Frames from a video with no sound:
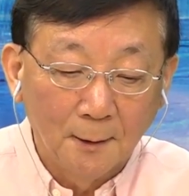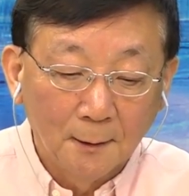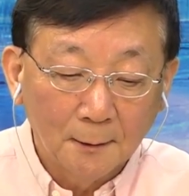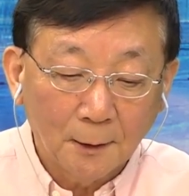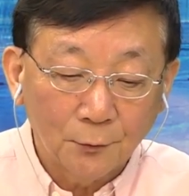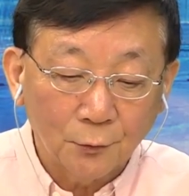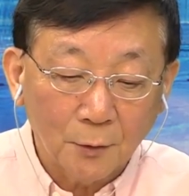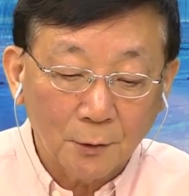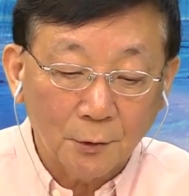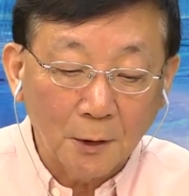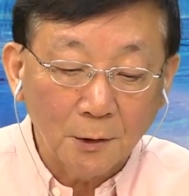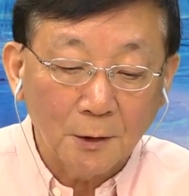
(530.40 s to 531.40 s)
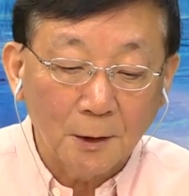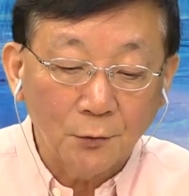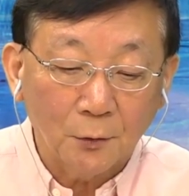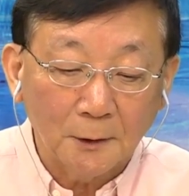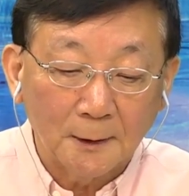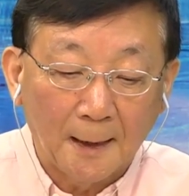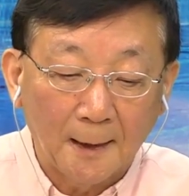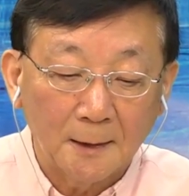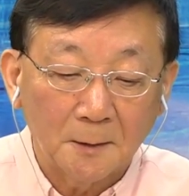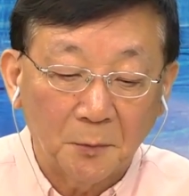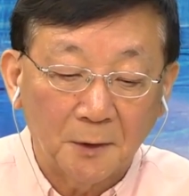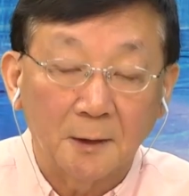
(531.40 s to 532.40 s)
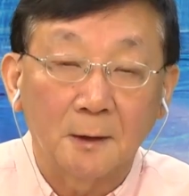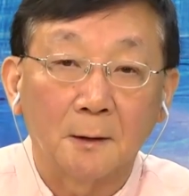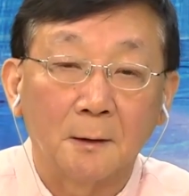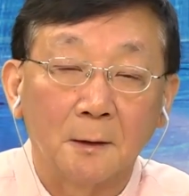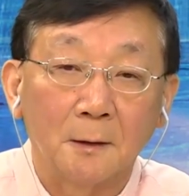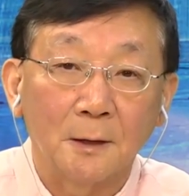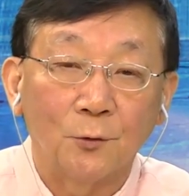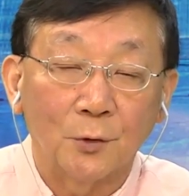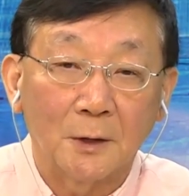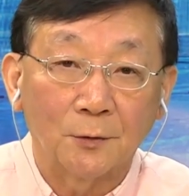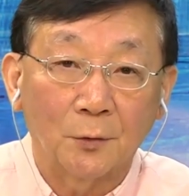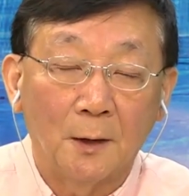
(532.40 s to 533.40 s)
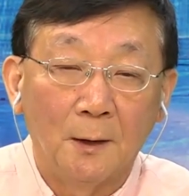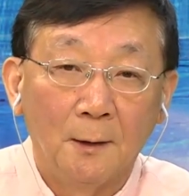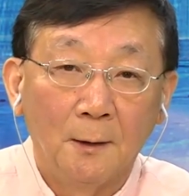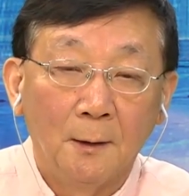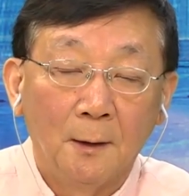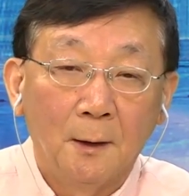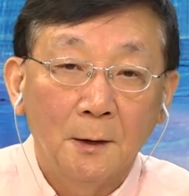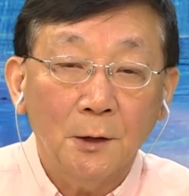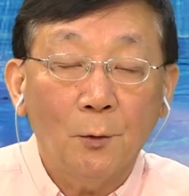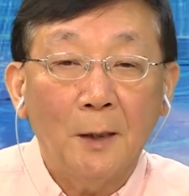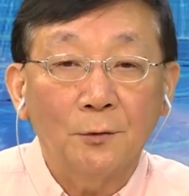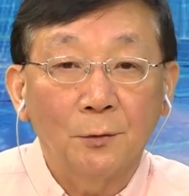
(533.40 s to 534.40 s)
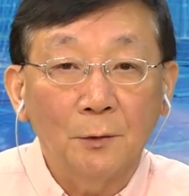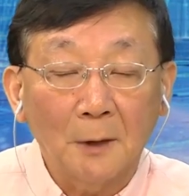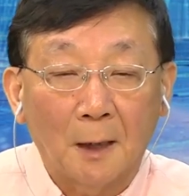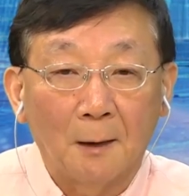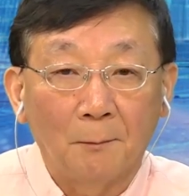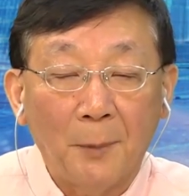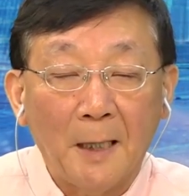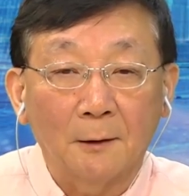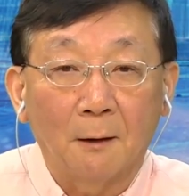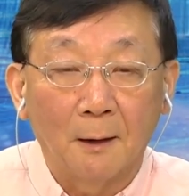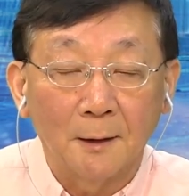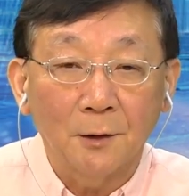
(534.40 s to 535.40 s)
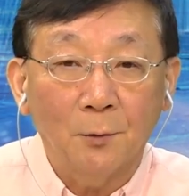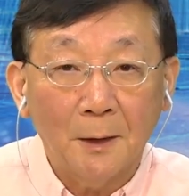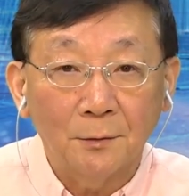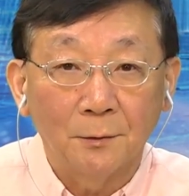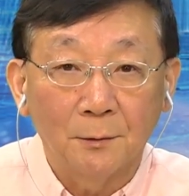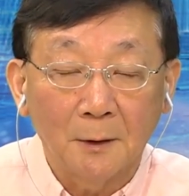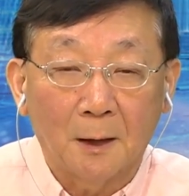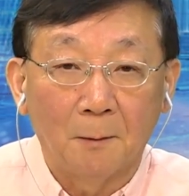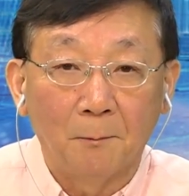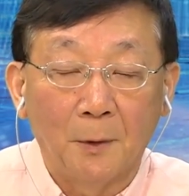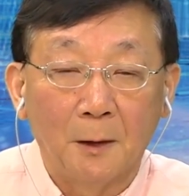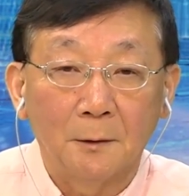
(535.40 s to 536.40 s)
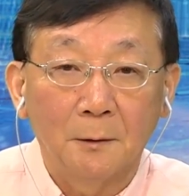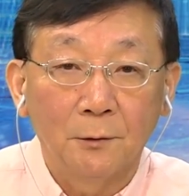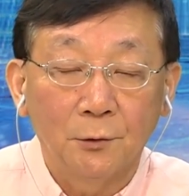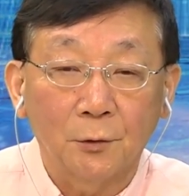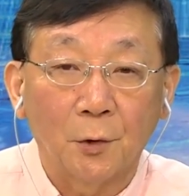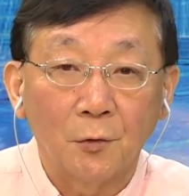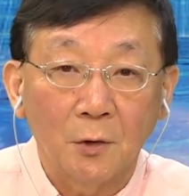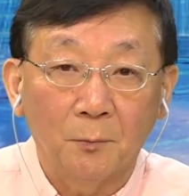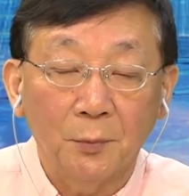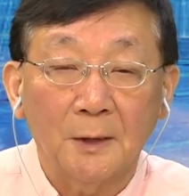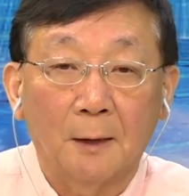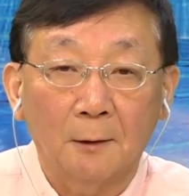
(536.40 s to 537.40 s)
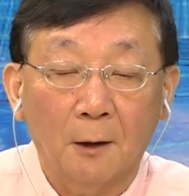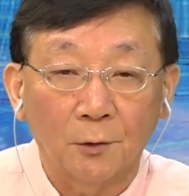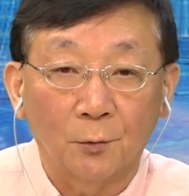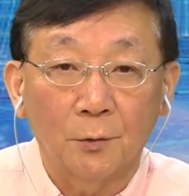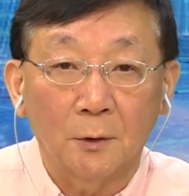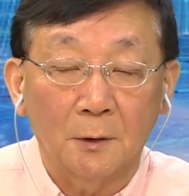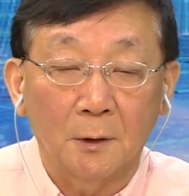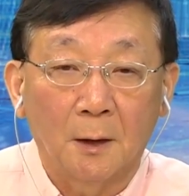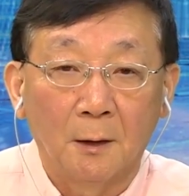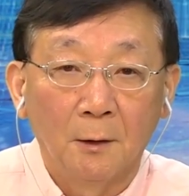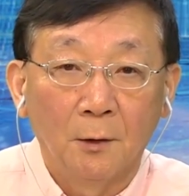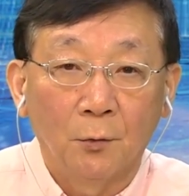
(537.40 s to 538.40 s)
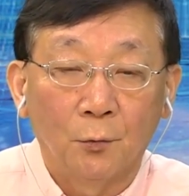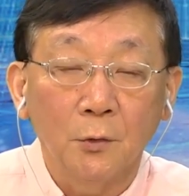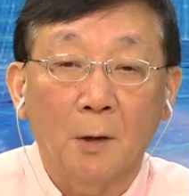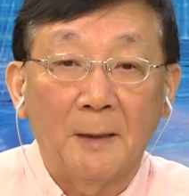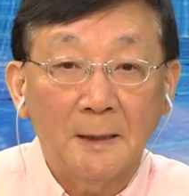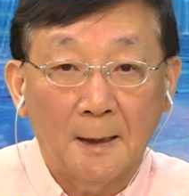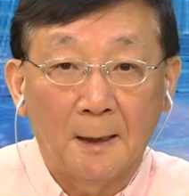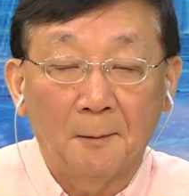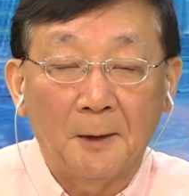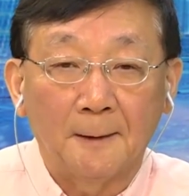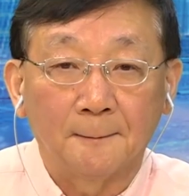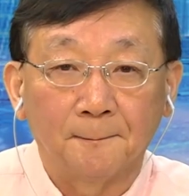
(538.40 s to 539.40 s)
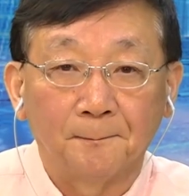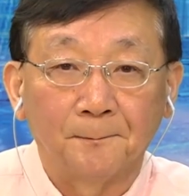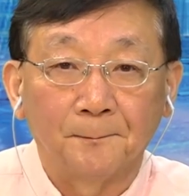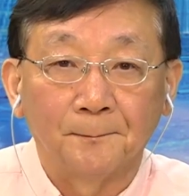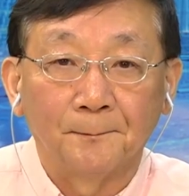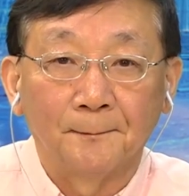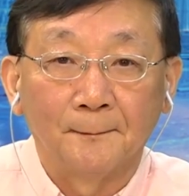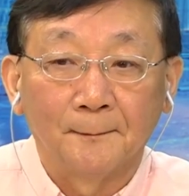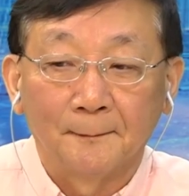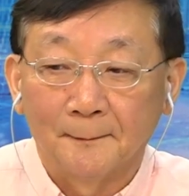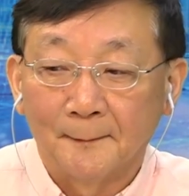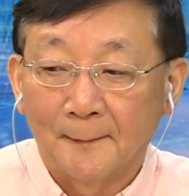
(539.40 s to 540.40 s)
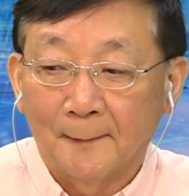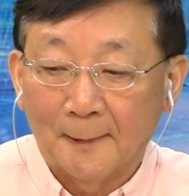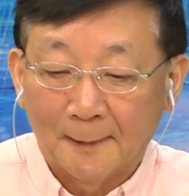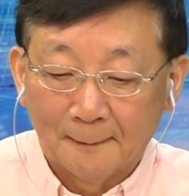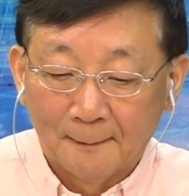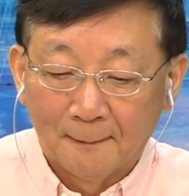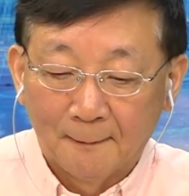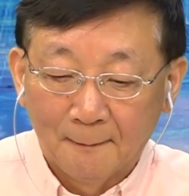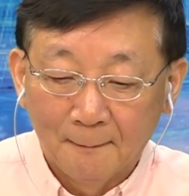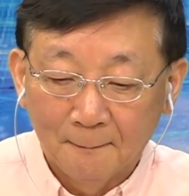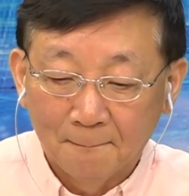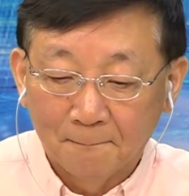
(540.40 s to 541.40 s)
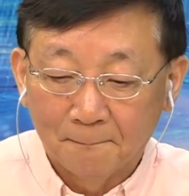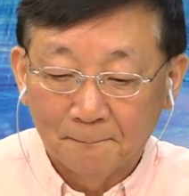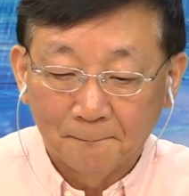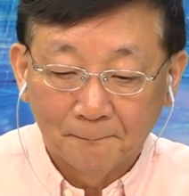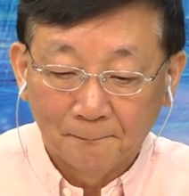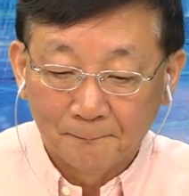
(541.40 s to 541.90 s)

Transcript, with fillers: 他就说谁谁说的男孩子不能进进女厕所。这话就有点霸道了，这话就有点，就等于是不讲道理或者是胡搅蛮缠了嘛。嗯，我觉得最起码这个妈